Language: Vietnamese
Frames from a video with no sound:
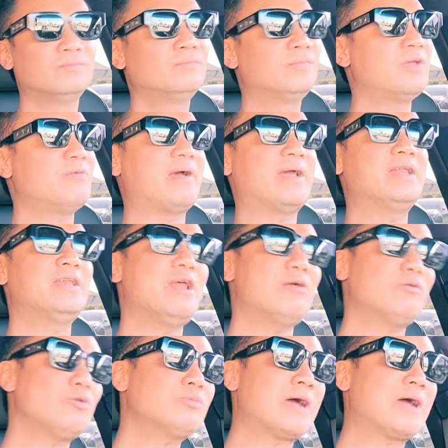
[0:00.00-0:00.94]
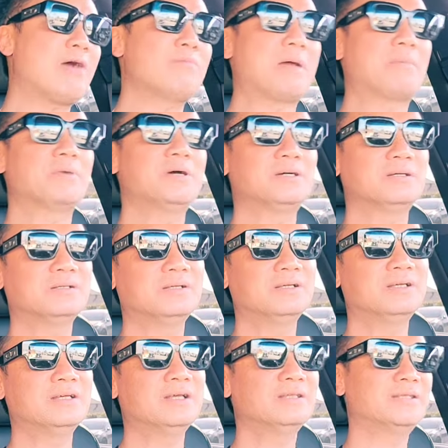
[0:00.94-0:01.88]
như vậy nếu chúng ta không làm được
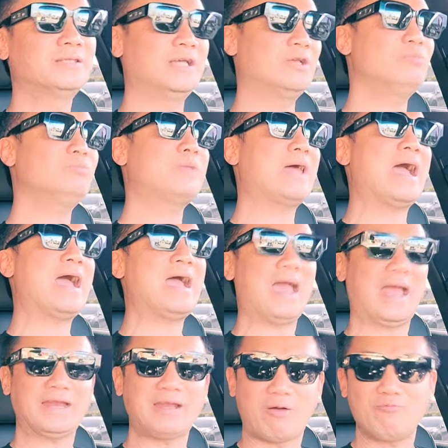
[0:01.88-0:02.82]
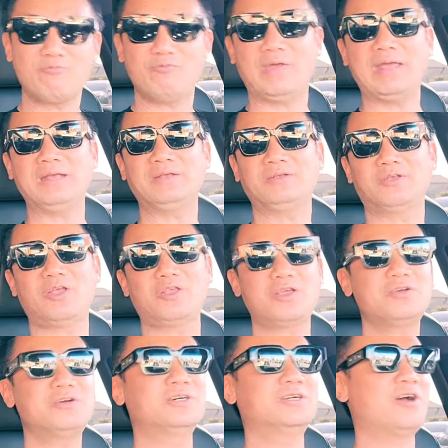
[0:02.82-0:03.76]
thì chúng ta hãy động viên cho
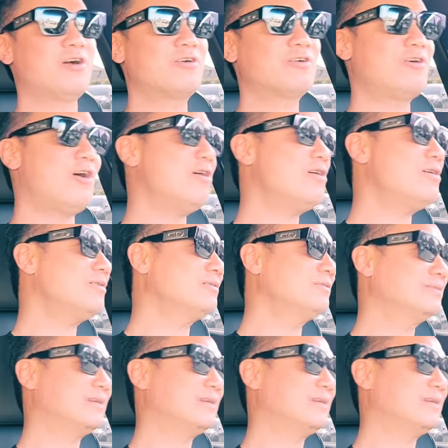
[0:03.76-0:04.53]
những người họ có